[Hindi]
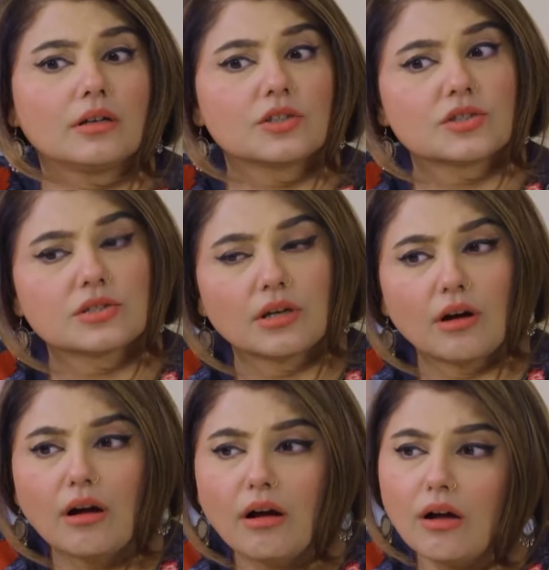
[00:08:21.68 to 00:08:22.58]
अच्छा
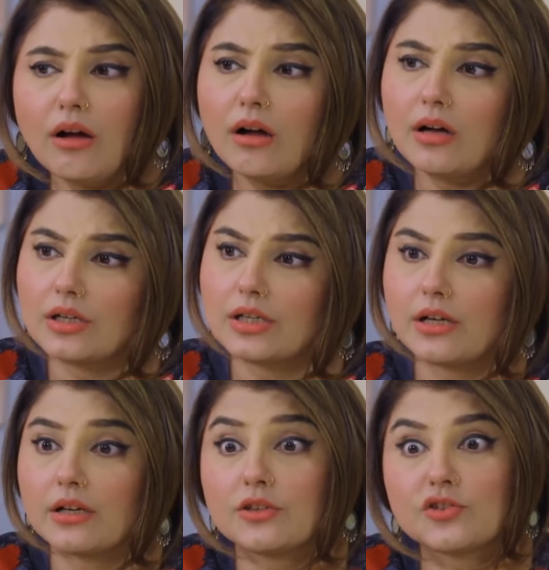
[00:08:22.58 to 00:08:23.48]

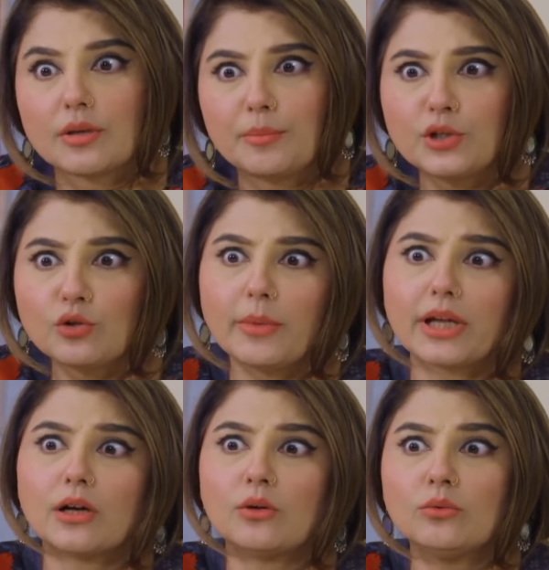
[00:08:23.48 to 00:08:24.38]
जब तो
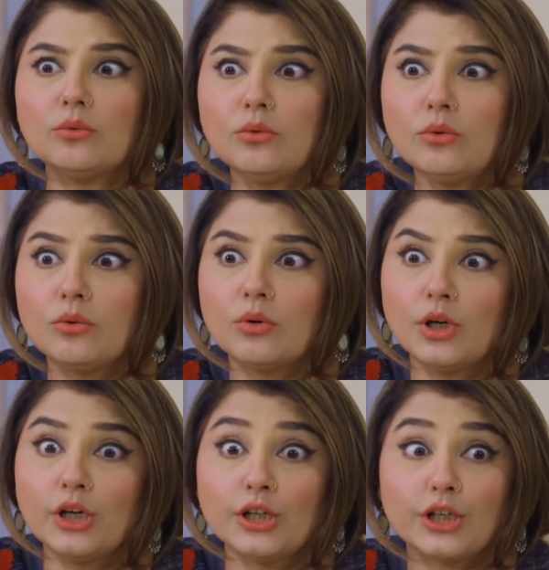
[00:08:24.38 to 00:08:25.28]
मैं कहूँ
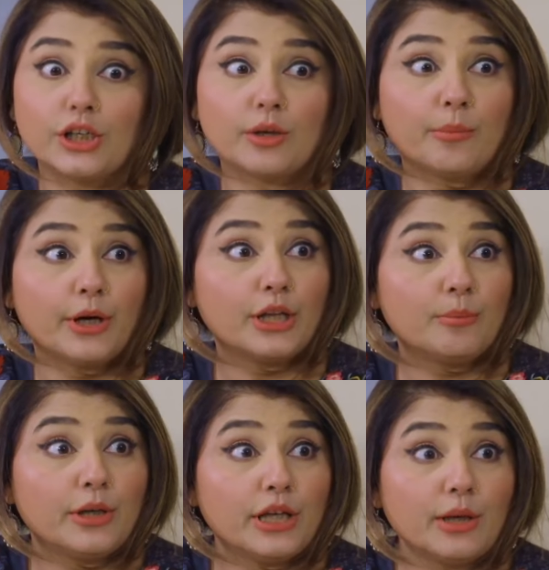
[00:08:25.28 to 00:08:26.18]
कि ये बड़ी
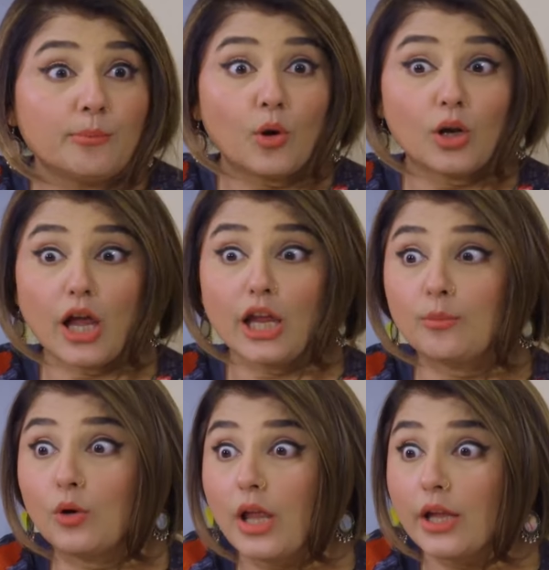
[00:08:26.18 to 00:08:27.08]
भी बोलाई
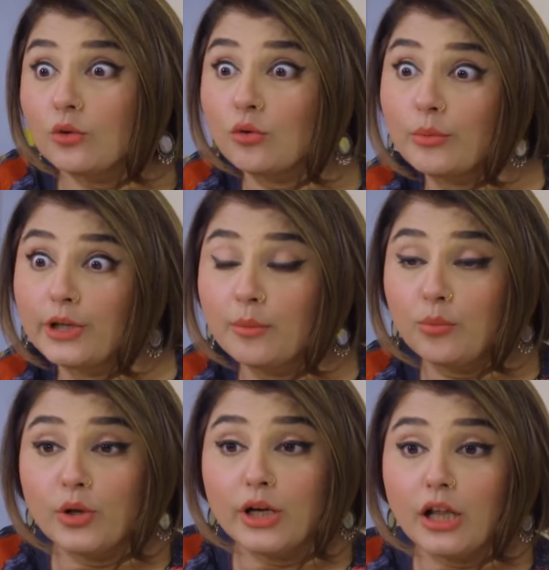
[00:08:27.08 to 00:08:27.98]
बोलाई घूम रही है
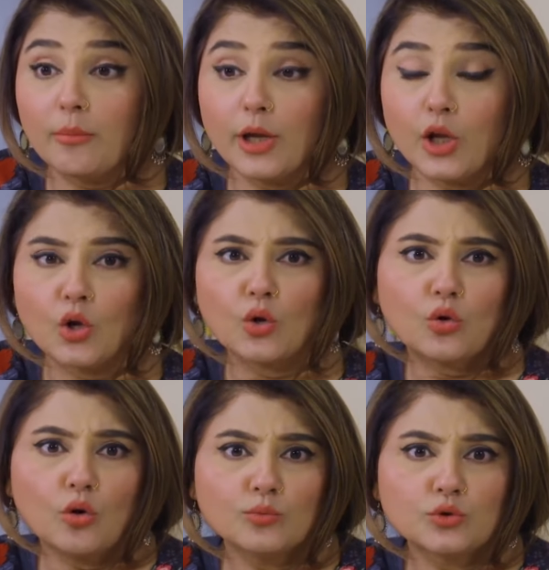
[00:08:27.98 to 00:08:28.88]
पूरे घर में
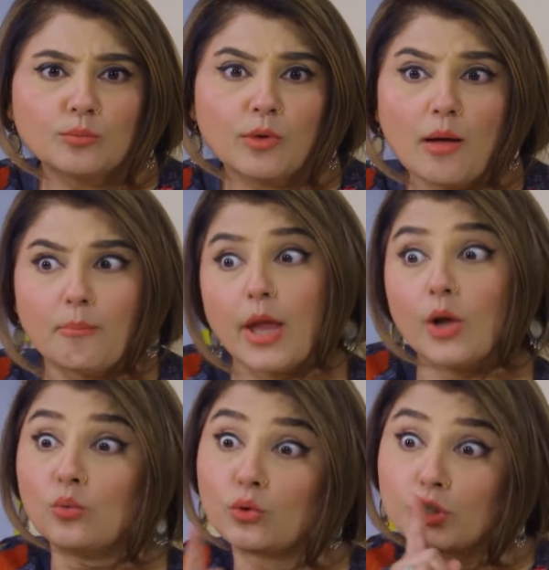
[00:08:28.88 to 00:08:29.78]
गुमसुम मैं
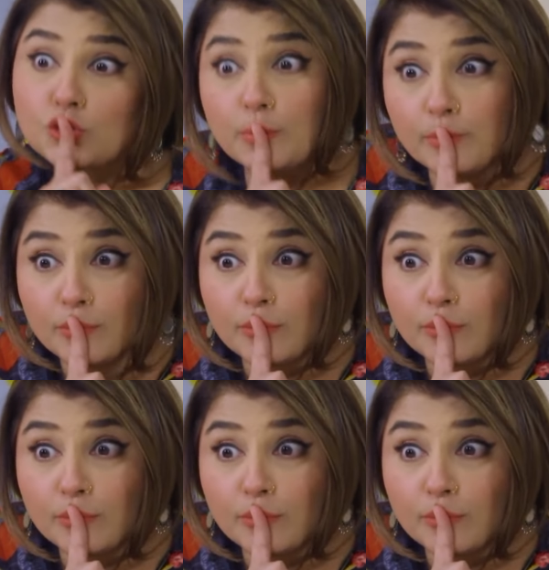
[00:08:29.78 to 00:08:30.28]
हूँ के चुप